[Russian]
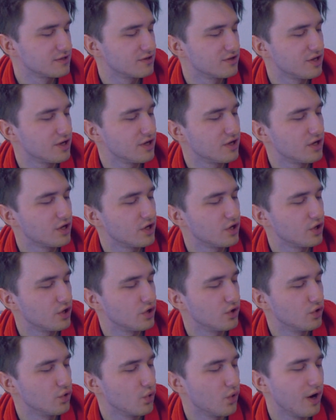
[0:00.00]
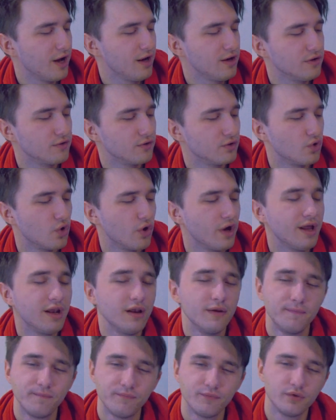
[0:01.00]
де Нуаль, Ноэль.
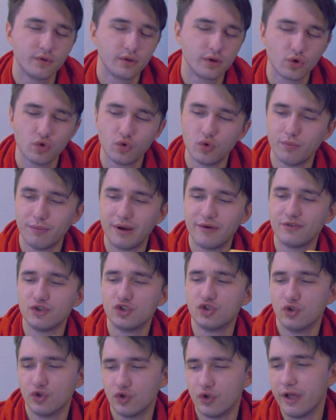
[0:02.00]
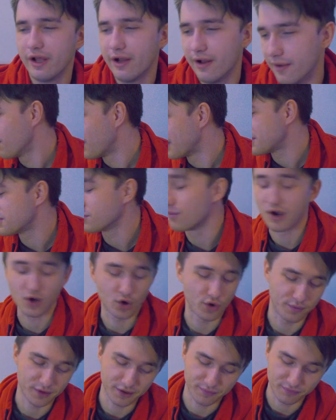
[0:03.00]
Гульмавес де Нуэль. Спасибо
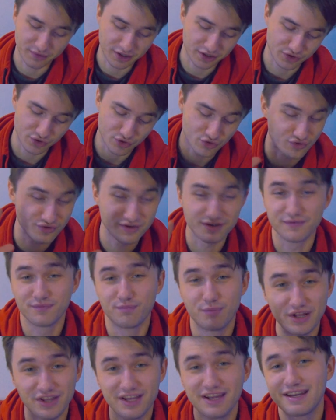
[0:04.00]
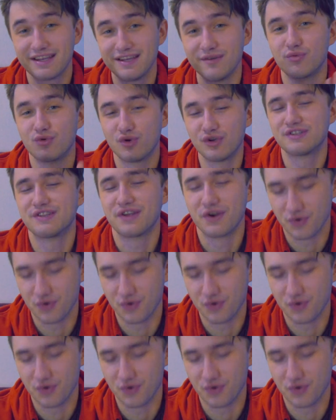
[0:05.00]
огромное. Это чудес. Подарки просто